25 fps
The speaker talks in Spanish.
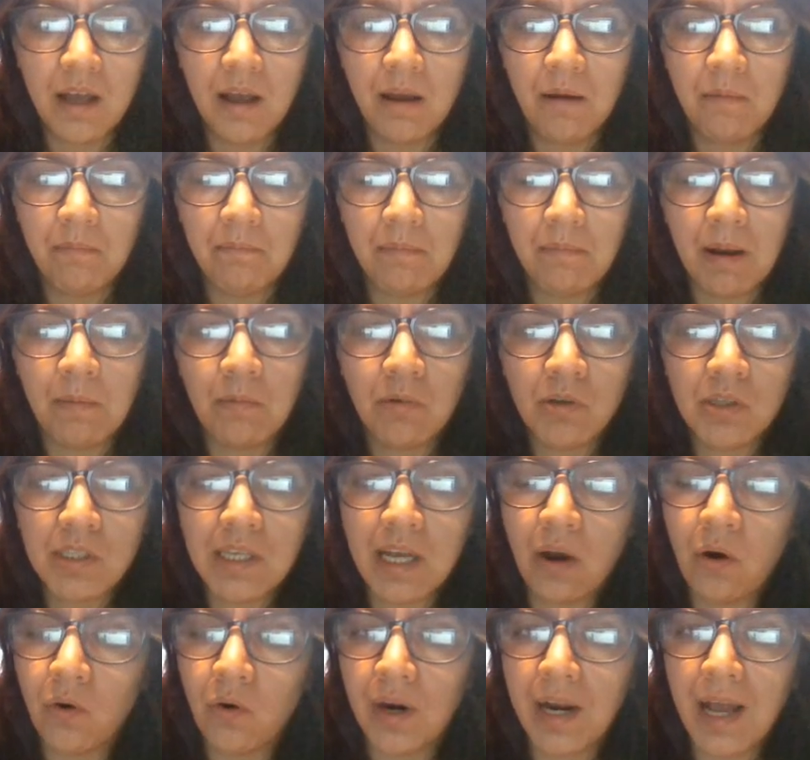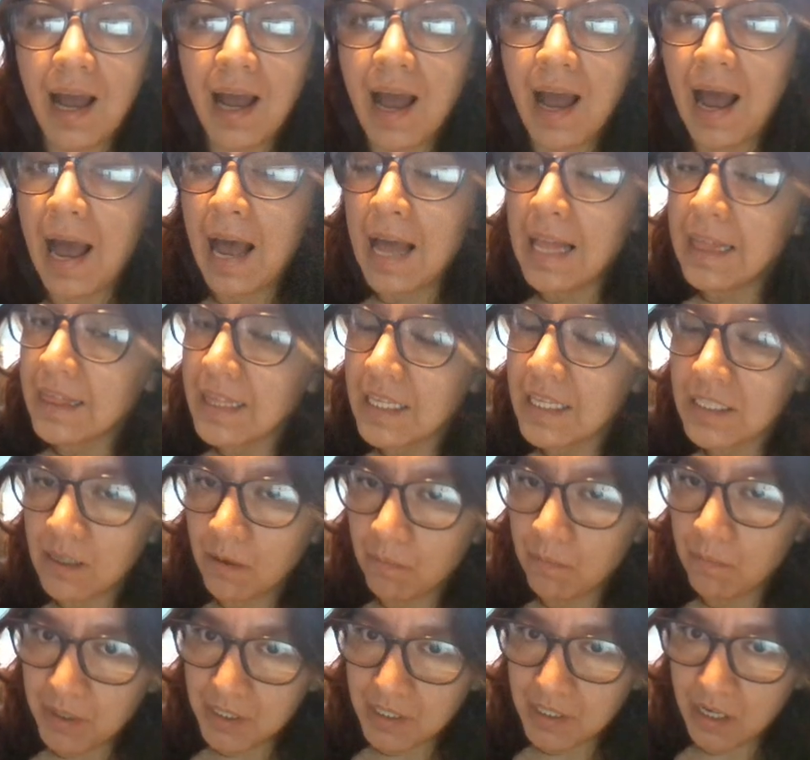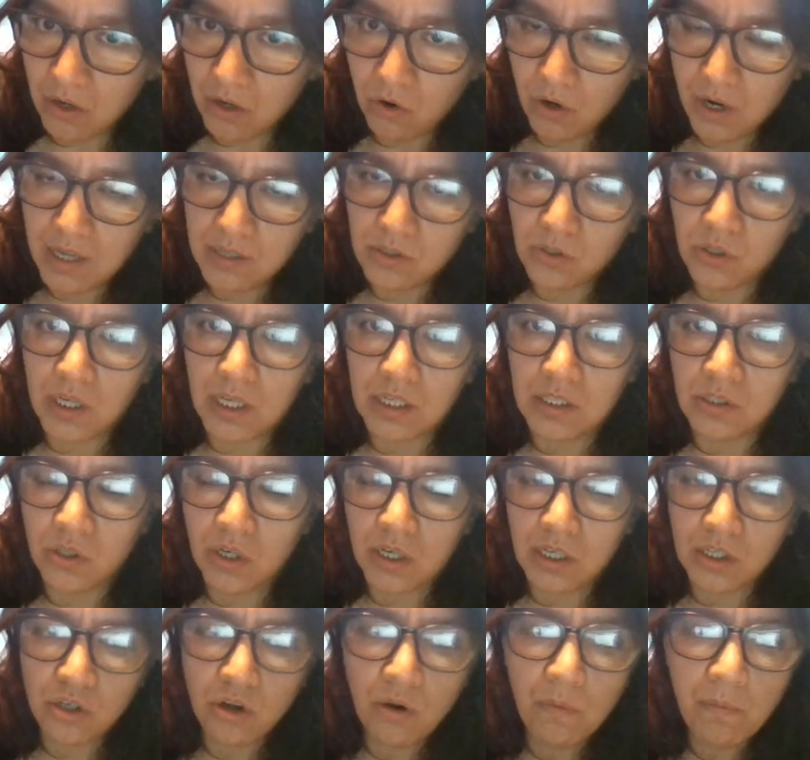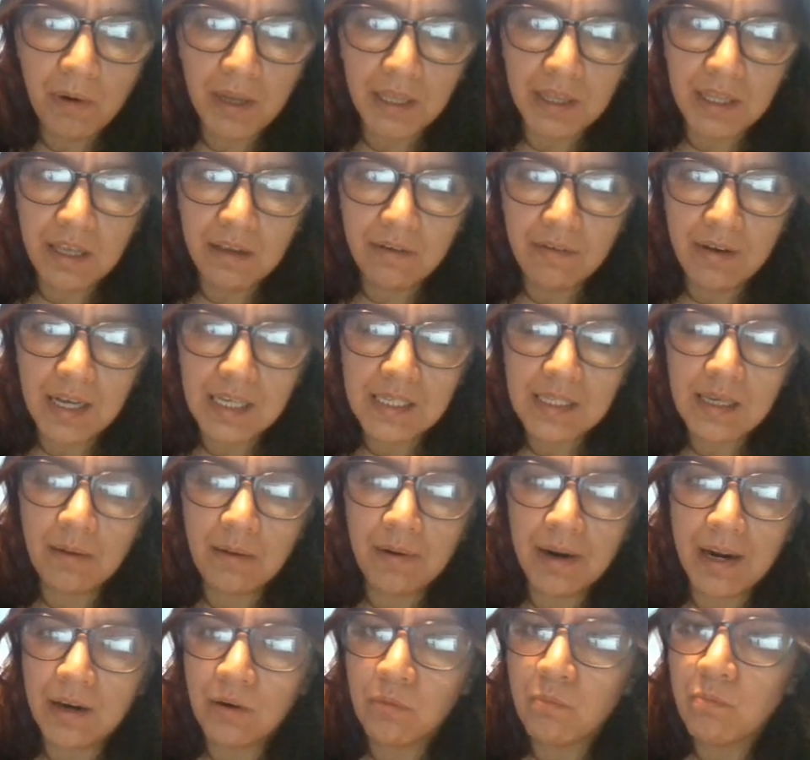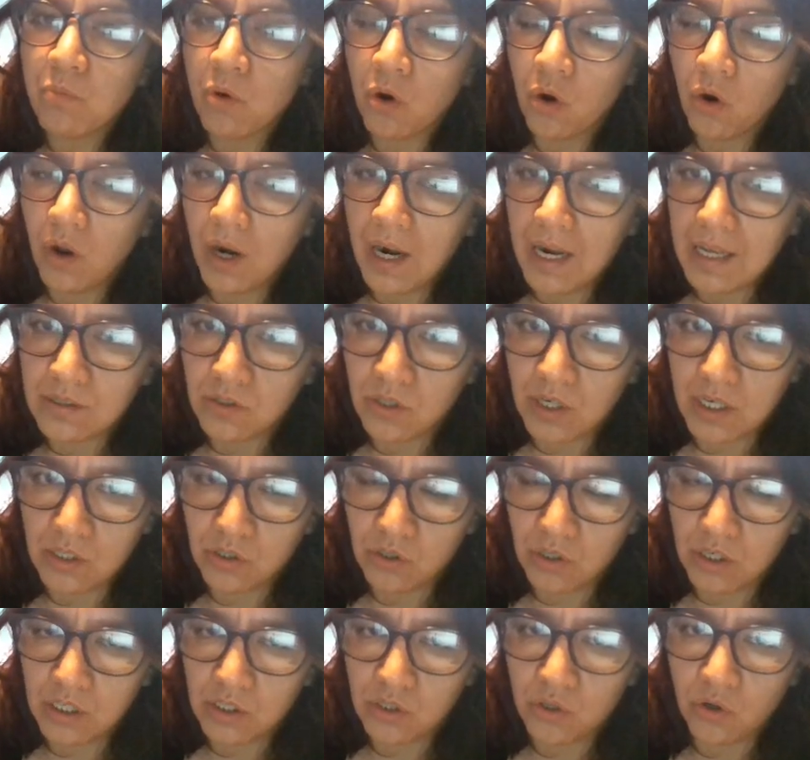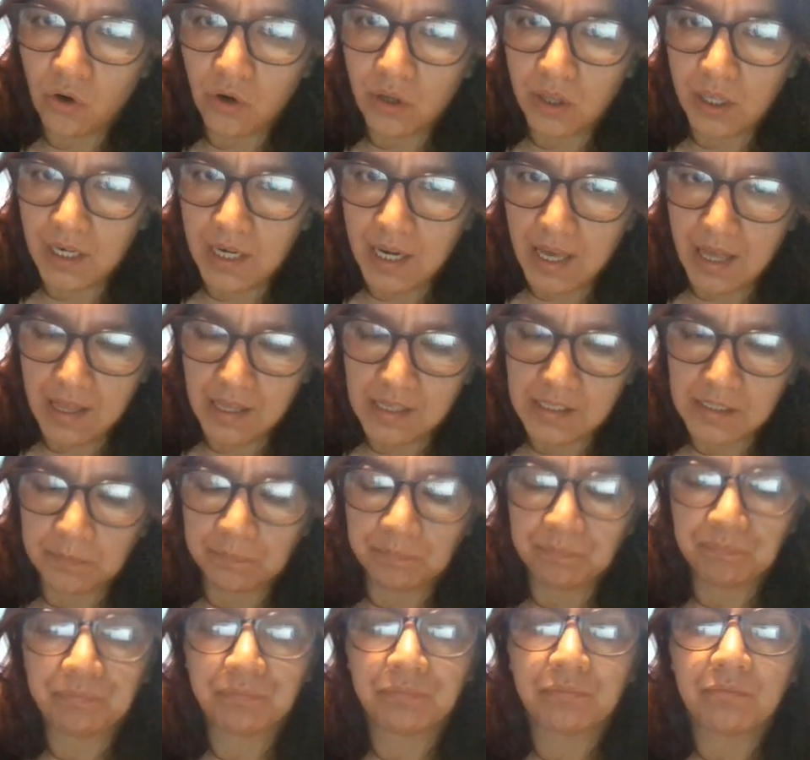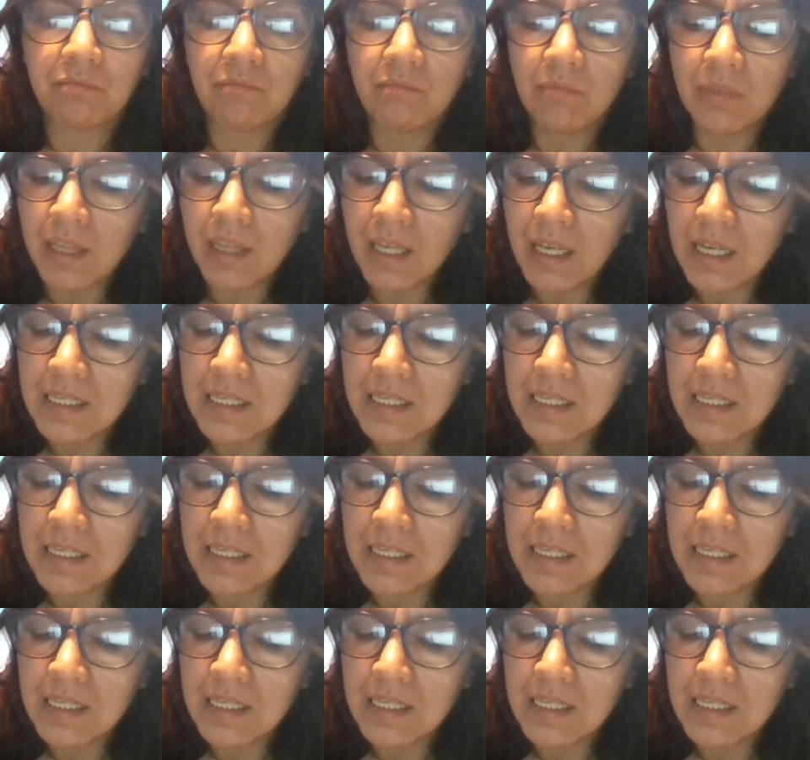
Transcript: vamos ahora, antes de empezar con las oraciones completivas, a hablar un poco de las oraciones coordinadas es